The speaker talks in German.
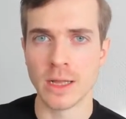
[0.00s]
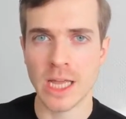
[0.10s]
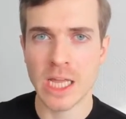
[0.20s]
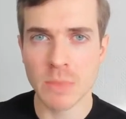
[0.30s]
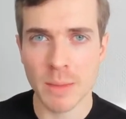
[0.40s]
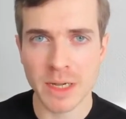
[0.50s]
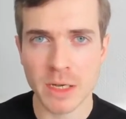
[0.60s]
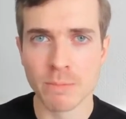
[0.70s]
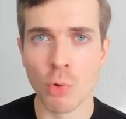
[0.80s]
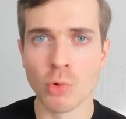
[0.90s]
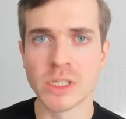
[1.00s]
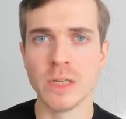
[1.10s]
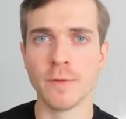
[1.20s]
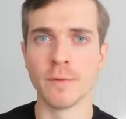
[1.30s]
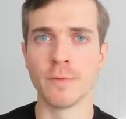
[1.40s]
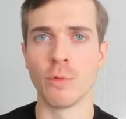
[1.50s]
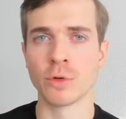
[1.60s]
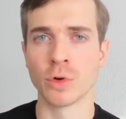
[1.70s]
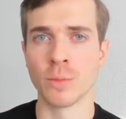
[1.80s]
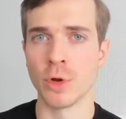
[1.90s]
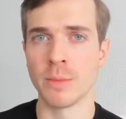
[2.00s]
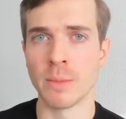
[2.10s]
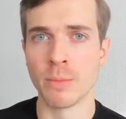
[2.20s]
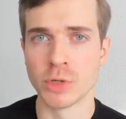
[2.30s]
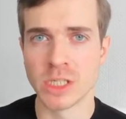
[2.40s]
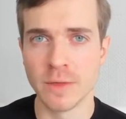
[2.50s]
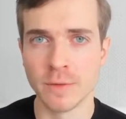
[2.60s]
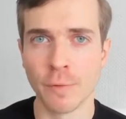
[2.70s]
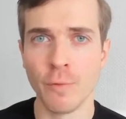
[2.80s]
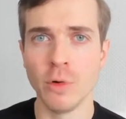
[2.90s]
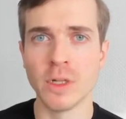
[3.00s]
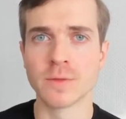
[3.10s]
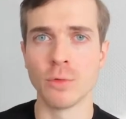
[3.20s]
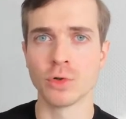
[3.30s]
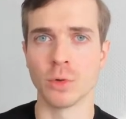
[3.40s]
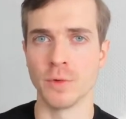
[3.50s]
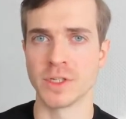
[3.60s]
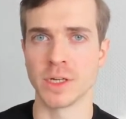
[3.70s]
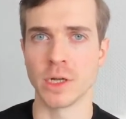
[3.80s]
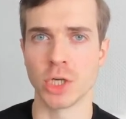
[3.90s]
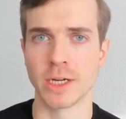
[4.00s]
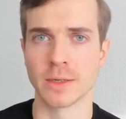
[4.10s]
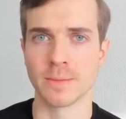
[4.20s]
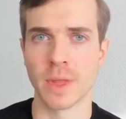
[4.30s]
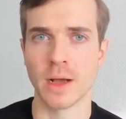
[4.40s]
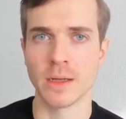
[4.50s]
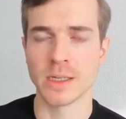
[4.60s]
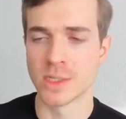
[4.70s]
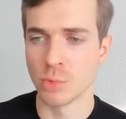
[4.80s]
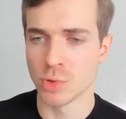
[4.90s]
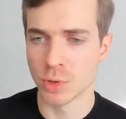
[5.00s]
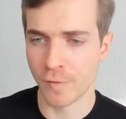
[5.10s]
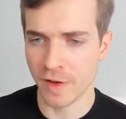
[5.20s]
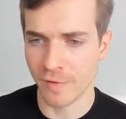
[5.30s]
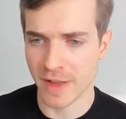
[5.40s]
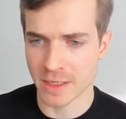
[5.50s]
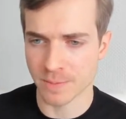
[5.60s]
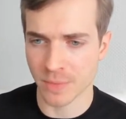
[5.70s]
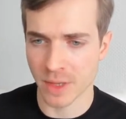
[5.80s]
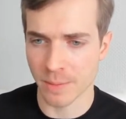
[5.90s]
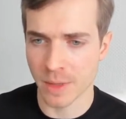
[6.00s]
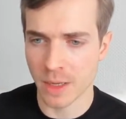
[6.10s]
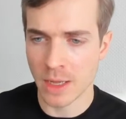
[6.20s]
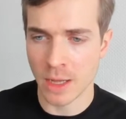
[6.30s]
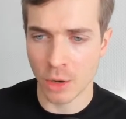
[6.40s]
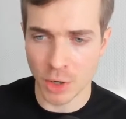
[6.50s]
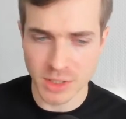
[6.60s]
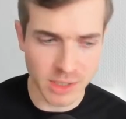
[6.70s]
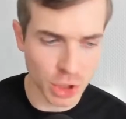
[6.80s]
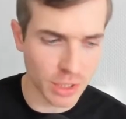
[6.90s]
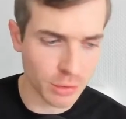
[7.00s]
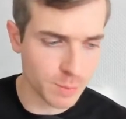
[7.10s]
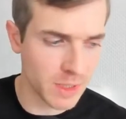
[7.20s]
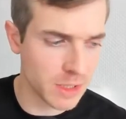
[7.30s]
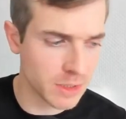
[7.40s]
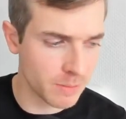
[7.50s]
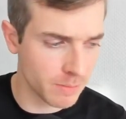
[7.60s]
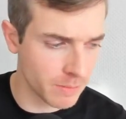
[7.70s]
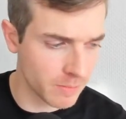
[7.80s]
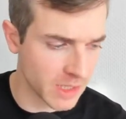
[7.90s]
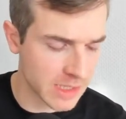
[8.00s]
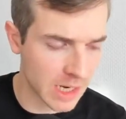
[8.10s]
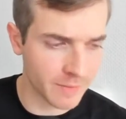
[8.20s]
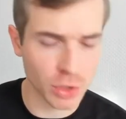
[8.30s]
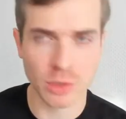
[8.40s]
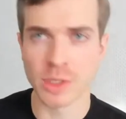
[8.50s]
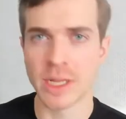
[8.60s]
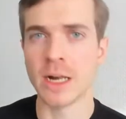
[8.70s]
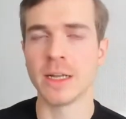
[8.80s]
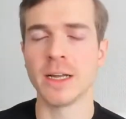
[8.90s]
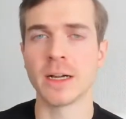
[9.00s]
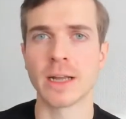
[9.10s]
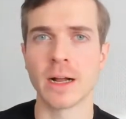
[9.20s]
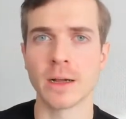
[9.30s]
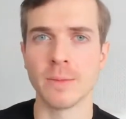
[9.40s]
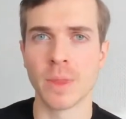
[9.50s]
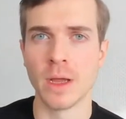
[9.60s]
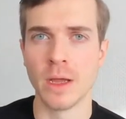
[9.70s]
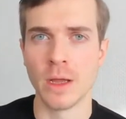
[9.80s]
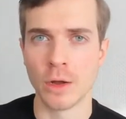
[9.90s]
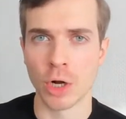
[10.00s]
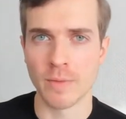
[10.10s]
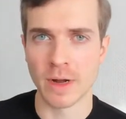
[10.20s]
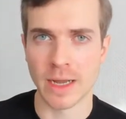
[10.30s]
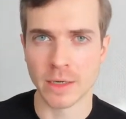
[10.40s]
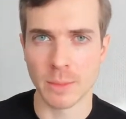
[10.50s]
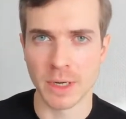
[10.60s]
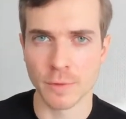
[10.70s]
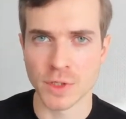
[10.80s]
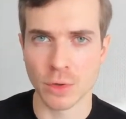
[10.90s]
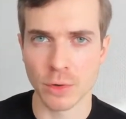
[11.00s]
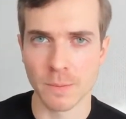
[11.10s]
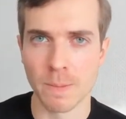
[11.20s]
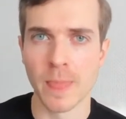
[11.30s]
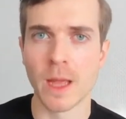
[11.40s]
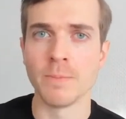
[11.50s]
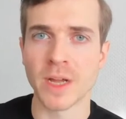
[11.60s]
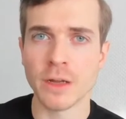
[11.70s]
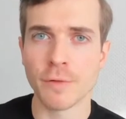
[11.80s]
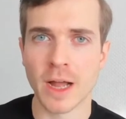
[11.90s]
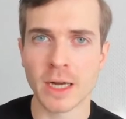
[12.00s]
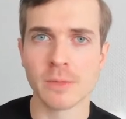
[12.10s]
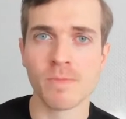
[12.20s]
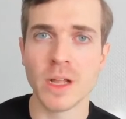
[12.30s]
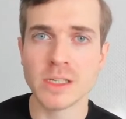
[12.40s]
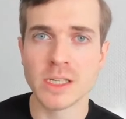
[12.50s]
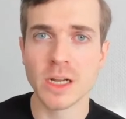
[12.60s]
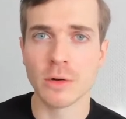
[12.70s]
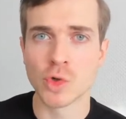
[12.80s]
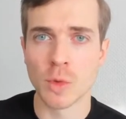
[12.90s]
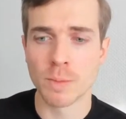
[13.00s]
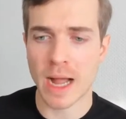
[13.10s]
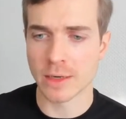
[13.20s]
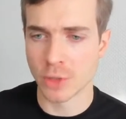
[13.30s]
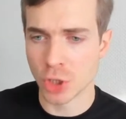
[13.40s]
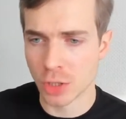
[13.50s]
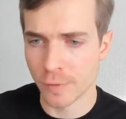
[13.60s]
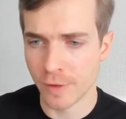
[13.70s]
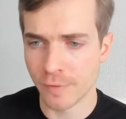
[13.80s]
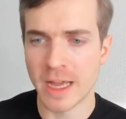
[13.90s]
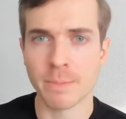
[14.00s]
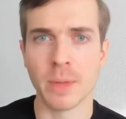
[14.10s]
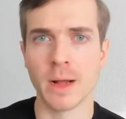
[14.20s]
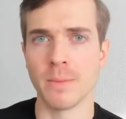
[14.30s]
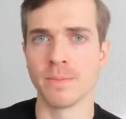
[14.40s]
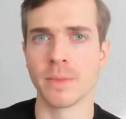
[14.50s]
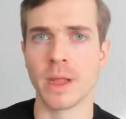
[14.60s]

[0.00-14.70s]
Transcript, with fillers: Immer mit einem positiven Votum oder mit einem positiven Gefühl ins Votum wird sie geschickt. Ja, ist so, so viel wert. Ja. Äußeres Erscheinungsbild, jetzt gerade war schon so ein inhaltlicher Gedanke, kommen wir gleich nochmal drauf zurück. Dann die Frage, ist die Klausur praktisch verwertbar?